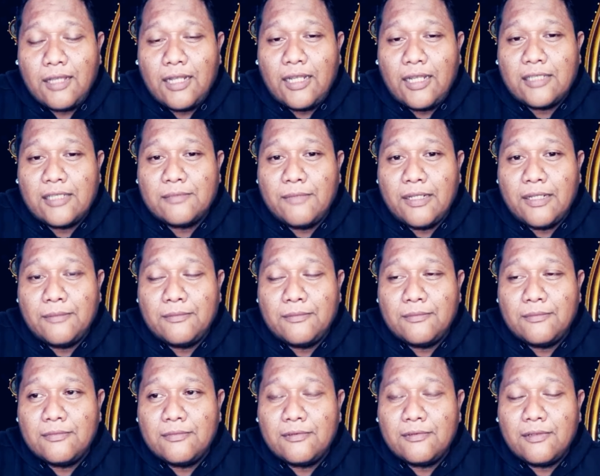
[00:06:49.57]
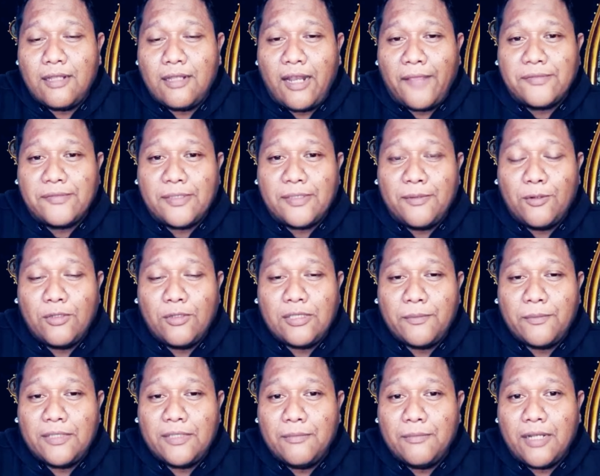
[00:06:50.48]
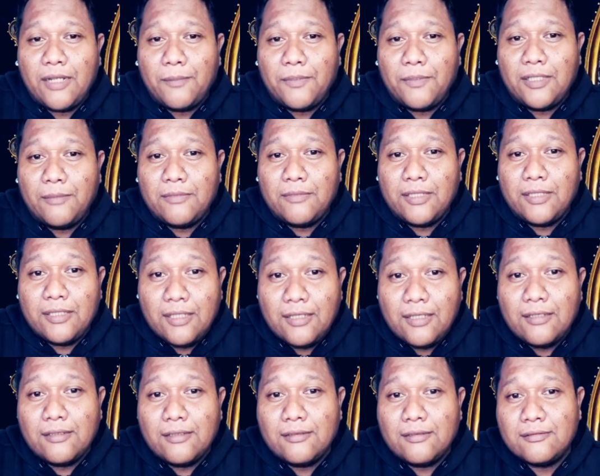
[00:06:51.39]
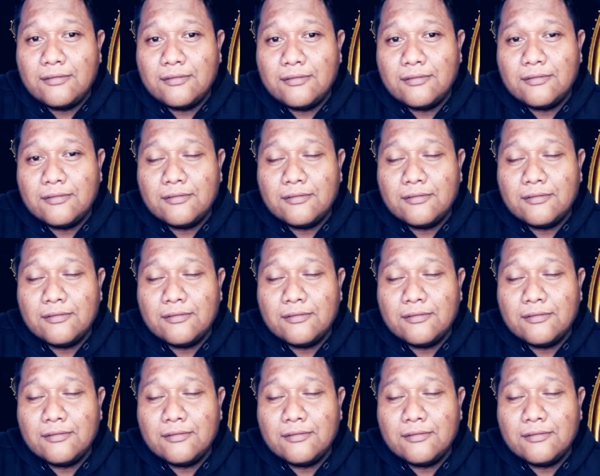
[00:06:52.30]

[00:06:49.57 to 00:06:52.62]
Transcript: Kalian semalam nge-live sama gue sampai jam berapa? Jam 3 ya?